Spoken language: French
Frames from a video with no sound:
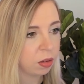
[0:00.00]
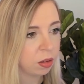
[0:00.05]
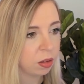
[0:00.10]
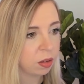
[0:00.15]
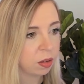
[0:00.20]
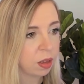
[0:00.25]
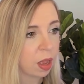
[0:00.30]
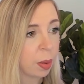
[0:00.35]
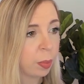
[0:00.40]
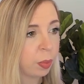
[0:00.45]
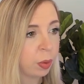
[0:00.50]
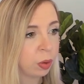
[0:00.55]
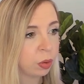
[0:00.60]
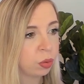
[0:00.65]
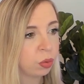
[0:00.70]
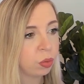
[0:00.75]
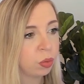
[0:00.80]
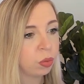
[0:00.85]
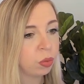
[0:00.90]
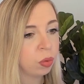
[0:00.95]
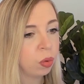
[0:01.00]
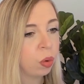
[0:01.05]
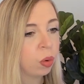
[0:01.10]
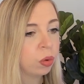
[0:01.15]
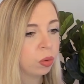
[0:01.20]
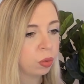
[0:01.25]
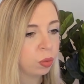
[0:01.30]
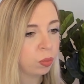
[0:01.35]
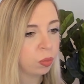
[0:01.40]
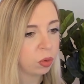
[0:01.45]
Ça apporte une
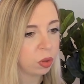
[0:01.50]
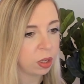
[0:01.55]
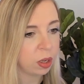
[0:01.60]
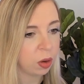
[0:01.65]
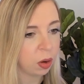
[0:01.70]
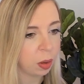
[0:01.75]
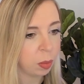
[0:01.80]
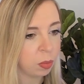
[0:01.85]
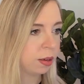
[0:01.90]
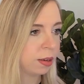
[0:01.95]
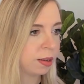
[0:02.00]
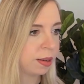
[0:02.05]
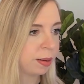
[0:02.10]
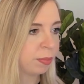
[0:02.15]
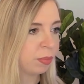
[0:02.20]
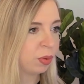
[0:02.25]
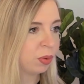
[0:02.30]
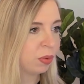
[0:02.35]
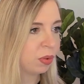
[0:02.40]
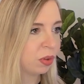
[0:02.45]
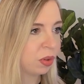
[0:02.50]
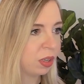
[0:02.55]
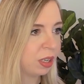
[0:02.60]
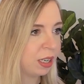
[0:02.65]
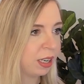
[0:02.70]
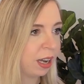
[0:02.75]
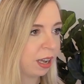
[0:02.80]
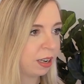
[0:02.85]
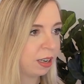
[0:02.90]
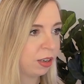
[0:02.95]
grosse nouveauté quand même. J'aime beaucoup ce
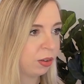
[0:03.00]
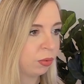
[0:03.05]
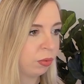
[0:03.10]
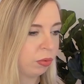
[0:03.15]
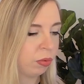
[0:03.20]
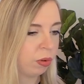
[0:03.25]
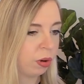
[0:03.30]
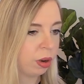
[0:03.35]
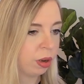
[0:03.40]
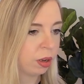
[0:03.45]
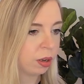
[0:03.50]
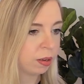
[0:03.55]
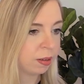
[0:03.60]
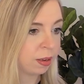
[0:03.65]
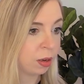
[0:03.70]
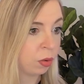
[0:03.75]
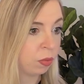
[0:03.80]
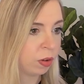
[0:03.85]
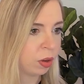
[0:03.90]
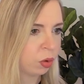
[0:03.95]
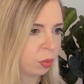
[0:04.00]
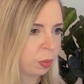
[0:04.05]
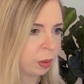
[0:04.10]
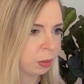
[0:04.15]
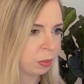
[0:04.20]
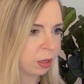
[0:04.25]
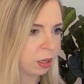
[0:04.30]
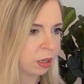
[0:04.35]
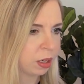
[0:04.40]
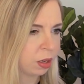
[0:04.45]
dégradé de couleurs. Ça lui va
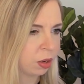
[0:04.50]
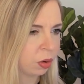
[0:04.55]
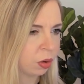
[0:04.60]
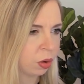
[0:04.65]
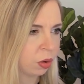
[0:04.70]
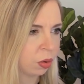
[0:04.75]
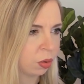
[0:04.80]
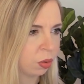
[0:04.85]
super bien d'ailleurs.